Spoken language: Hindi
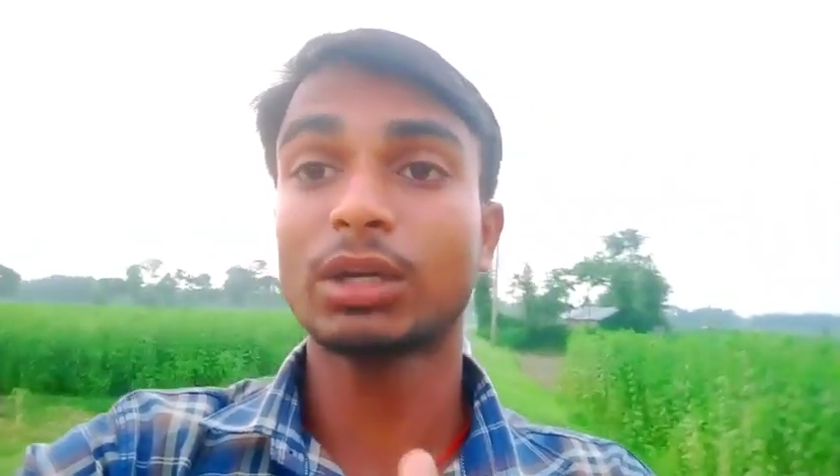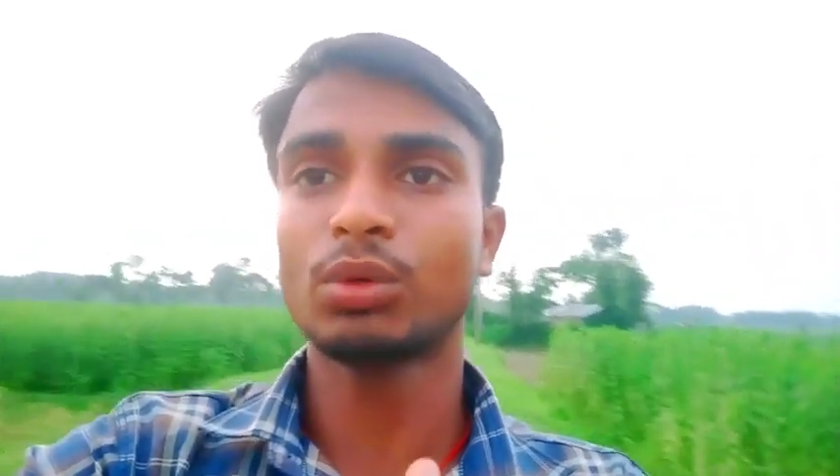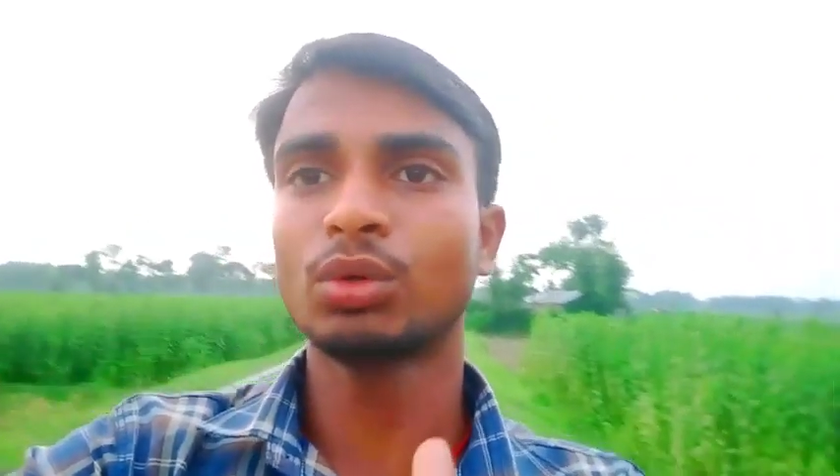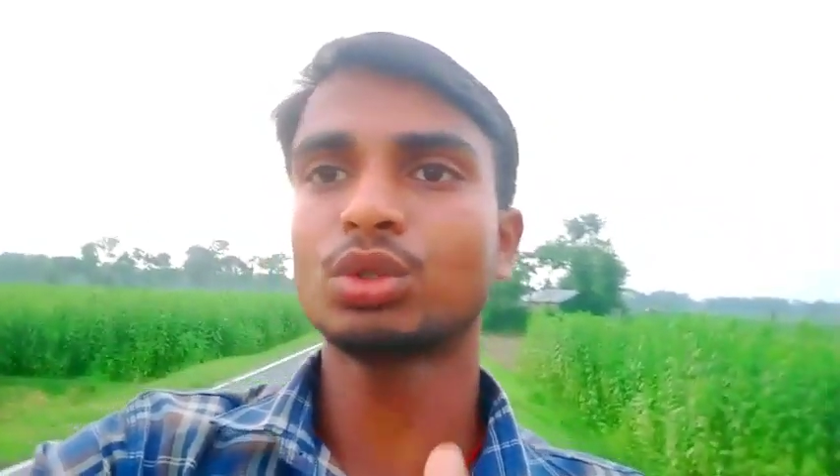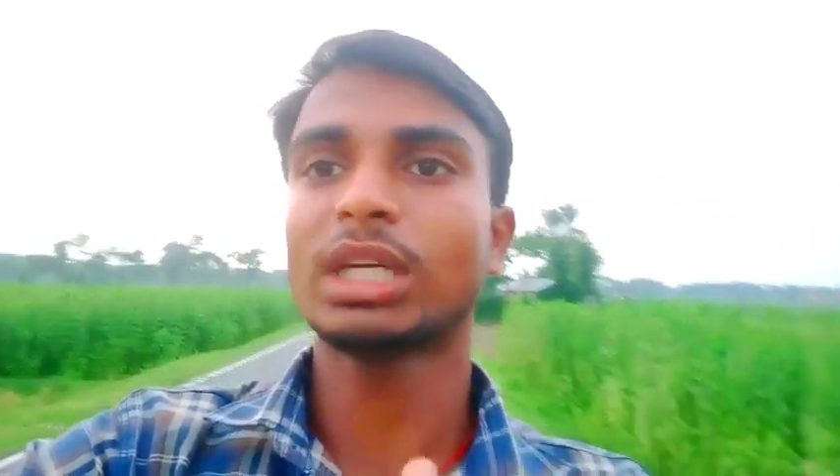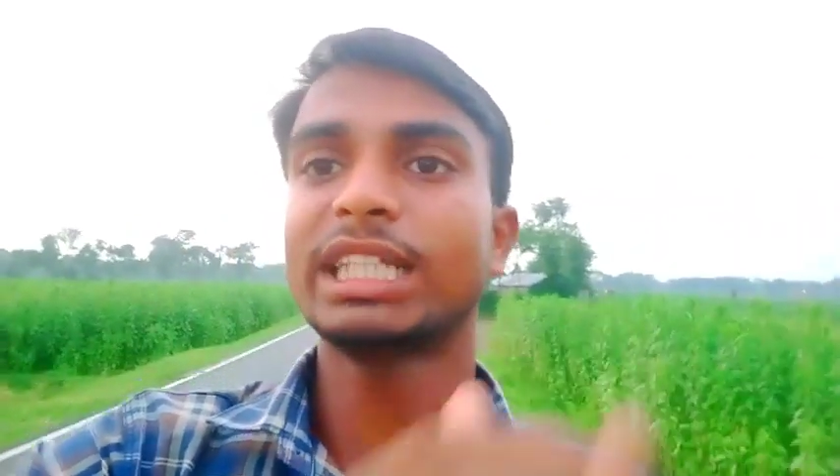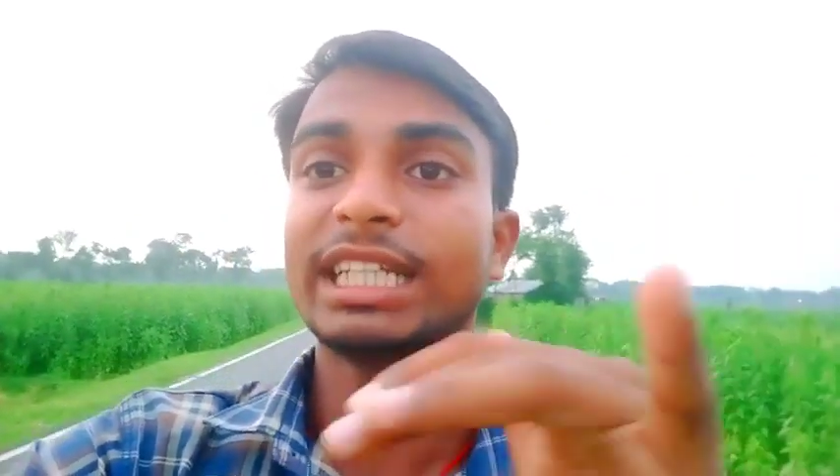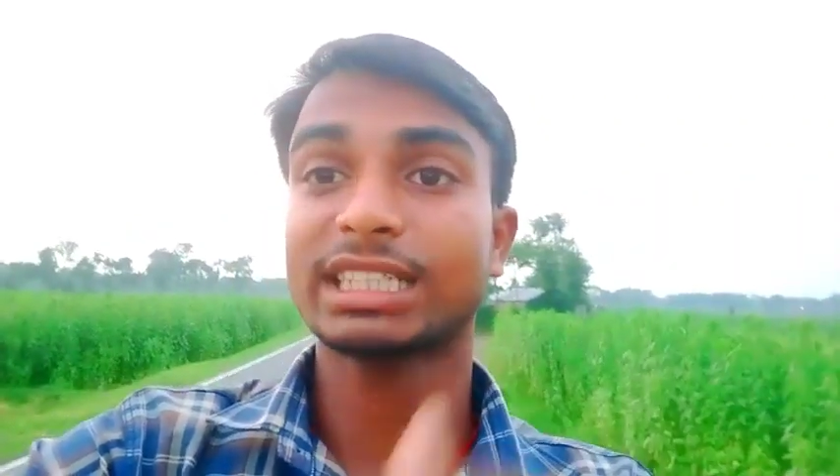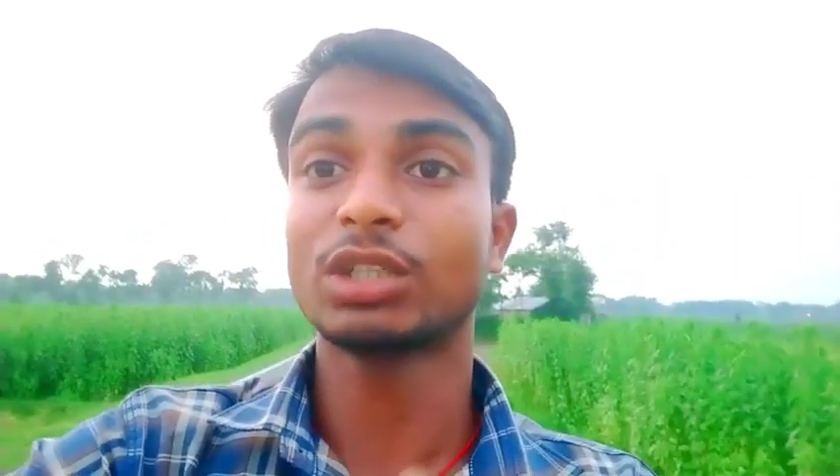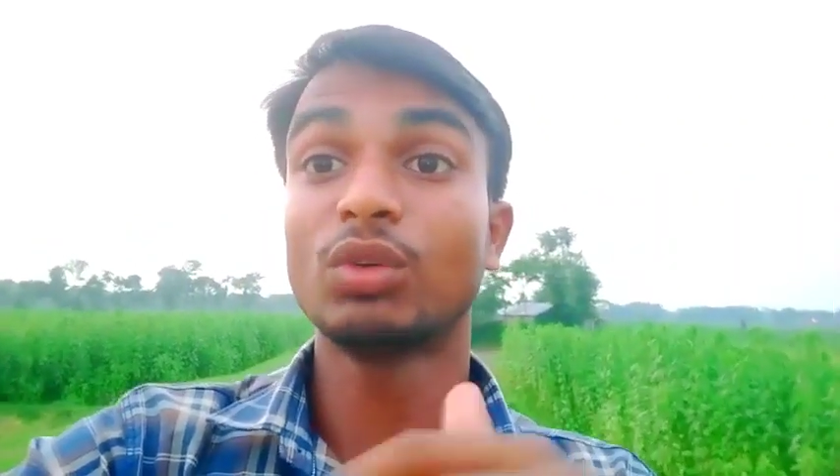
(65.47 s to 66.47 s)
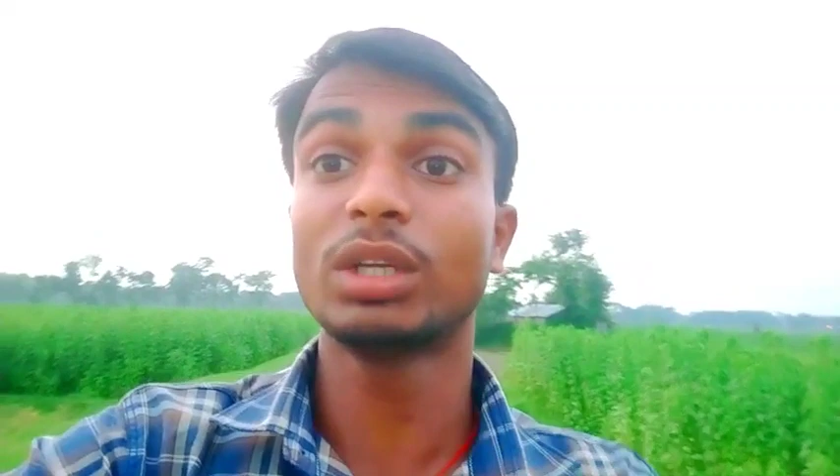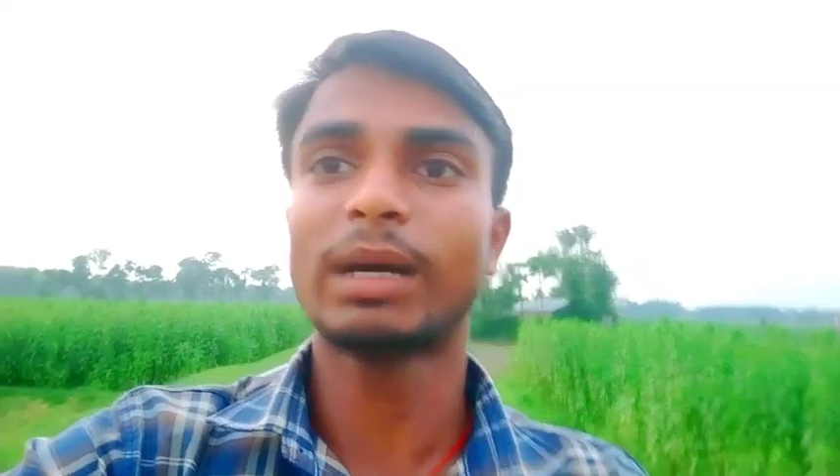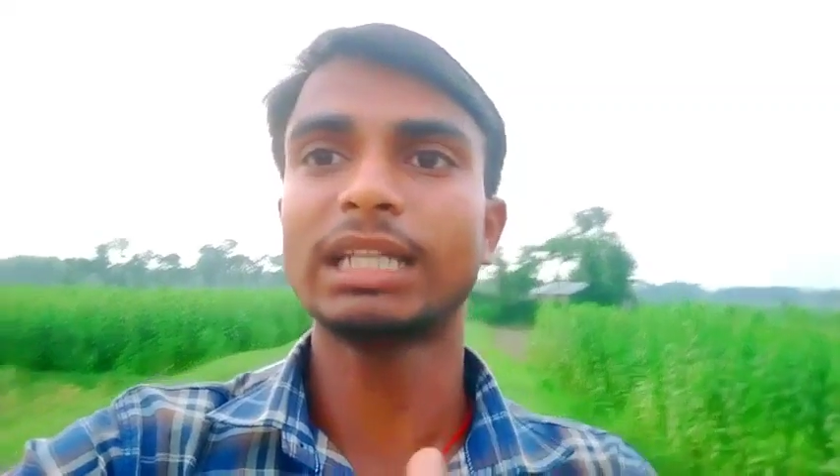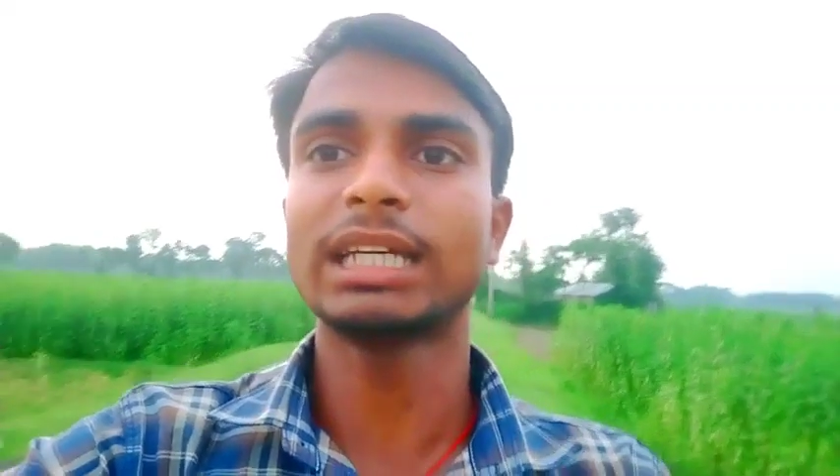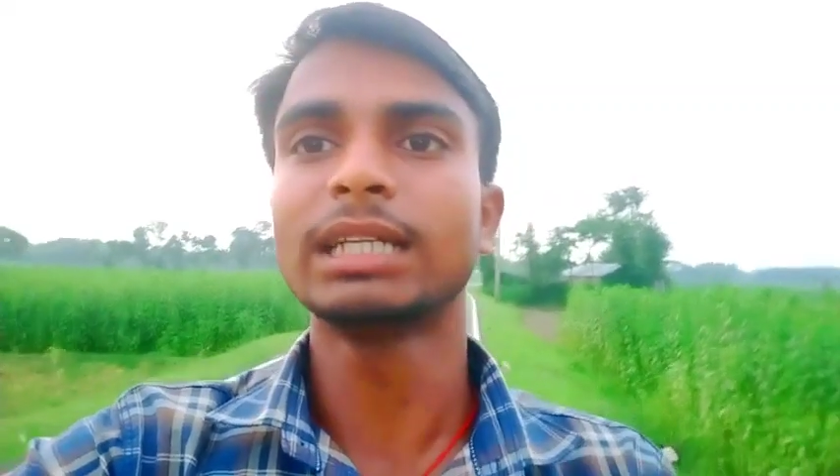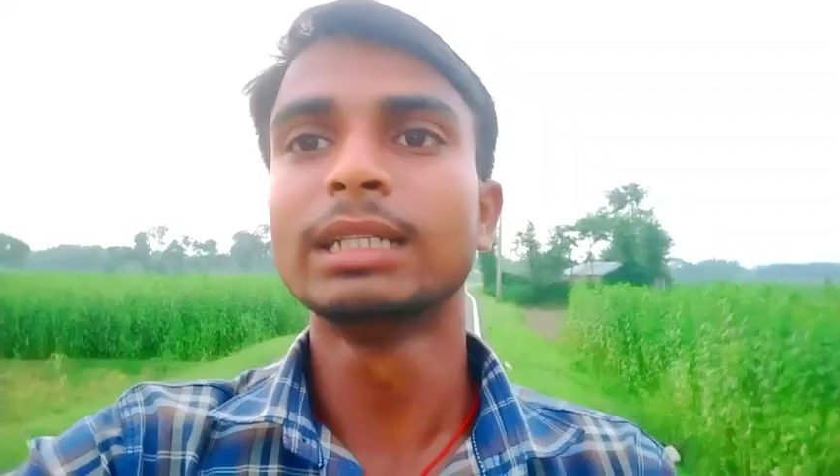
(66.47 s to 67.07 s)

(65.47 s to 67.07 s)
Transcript: को जो है निरीक्षण होने वाली है